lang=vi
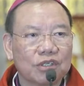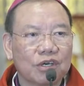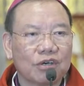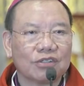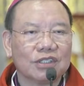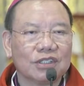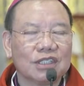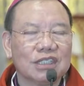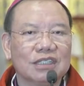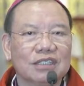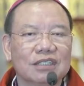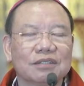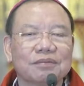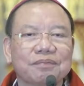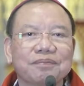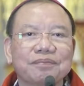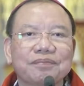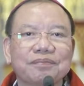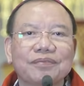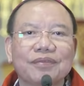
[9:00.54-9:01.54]
con người.
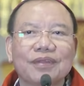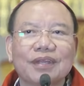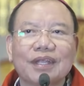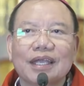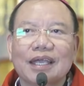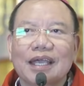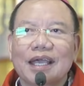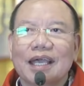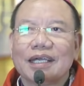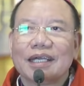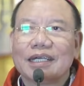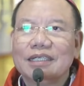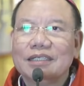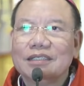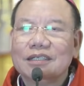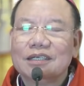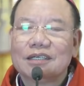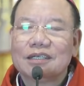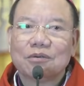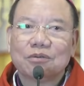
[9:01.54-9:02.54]
Kính
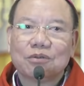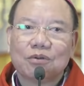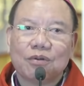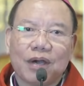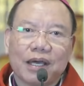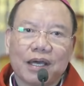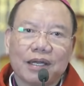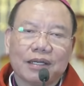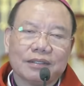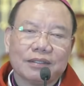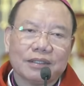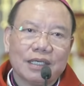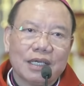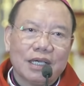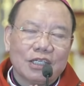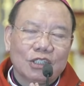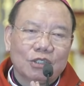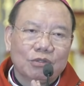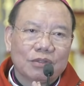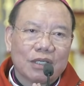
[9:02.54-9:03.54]
thưa cộng đoàn,
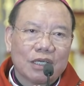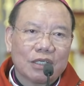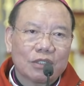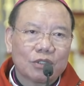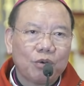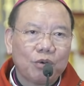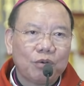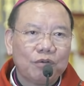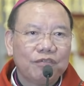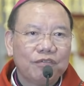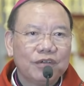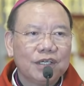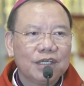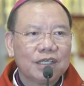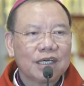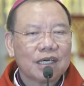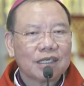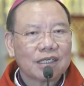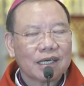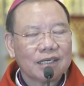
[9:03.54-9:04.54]
Chúng ta tôn vinh
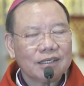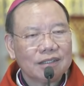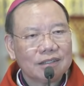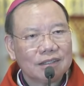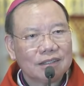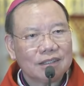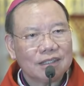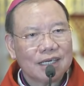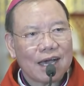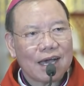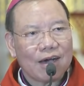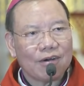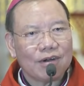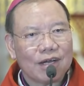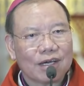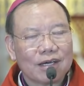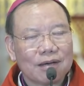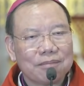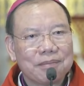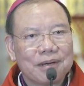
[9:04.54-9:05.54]
các thánh tử đạo là
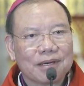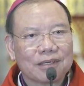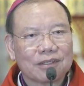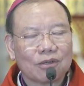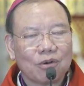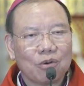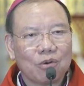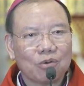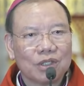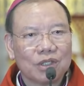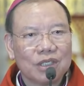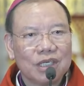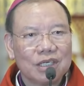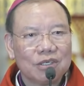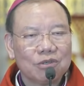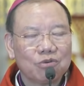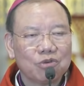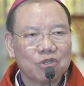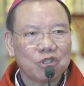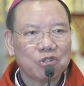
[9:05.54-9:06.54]
các bậc tổ tiên
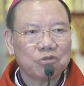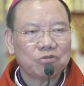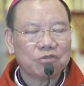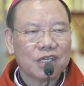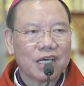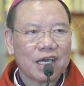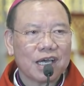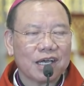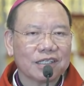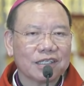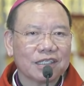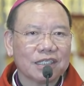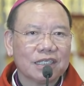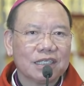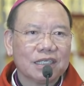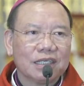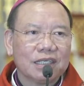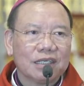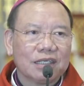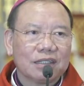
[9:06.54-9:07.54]
của chúng ta.
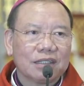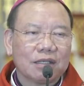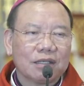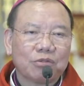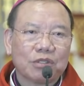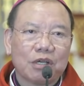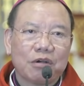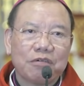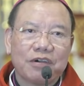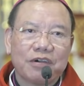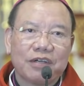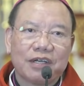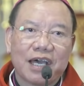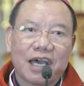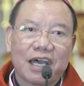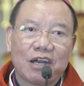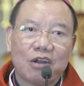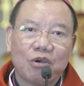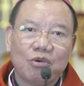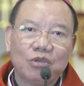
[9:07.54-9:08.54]
Tổng giáo phận
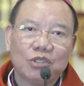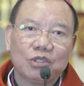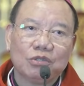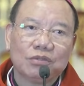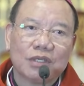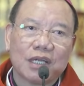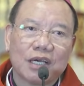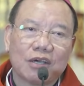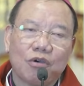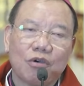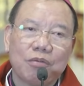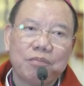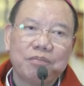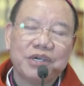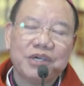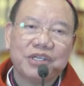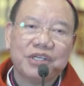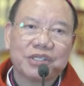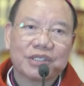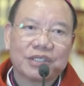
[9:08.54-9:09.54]
Hà Nội chúng ta có
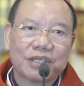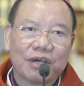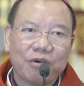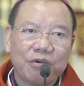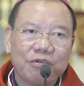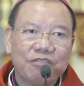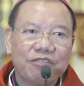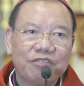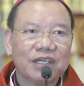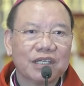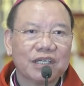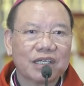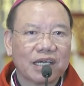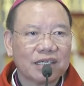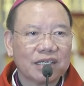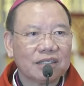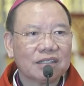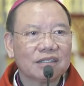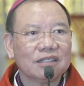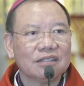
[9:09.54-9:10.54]
16 vị
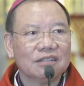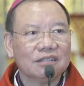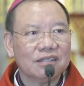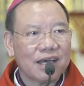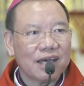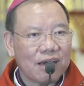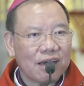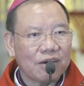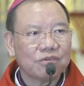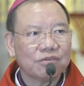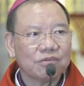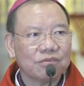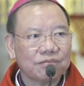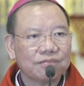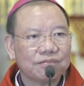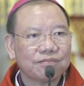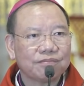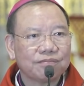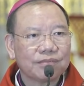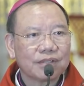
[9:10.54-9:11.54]
thánh tử đạo
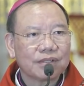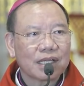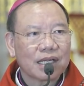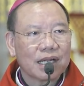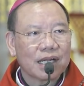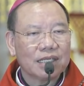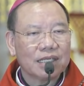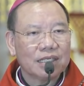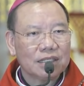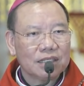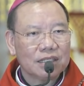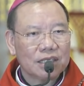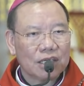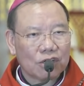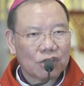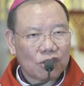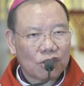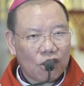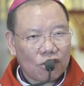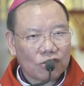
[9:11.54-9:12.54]
là những người
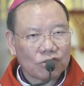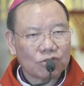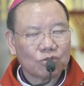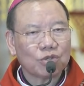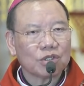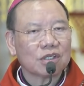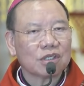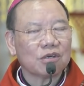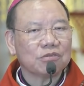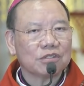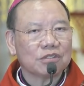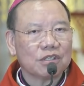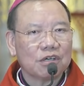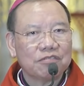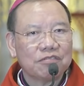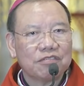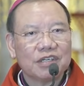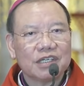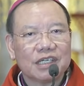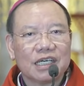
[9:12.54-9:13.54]
con của Tổng giáo
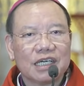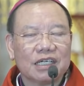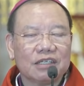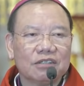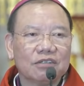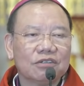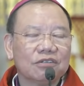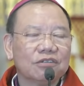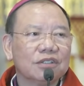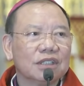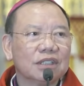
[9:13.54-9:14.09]
phận Hà Nội.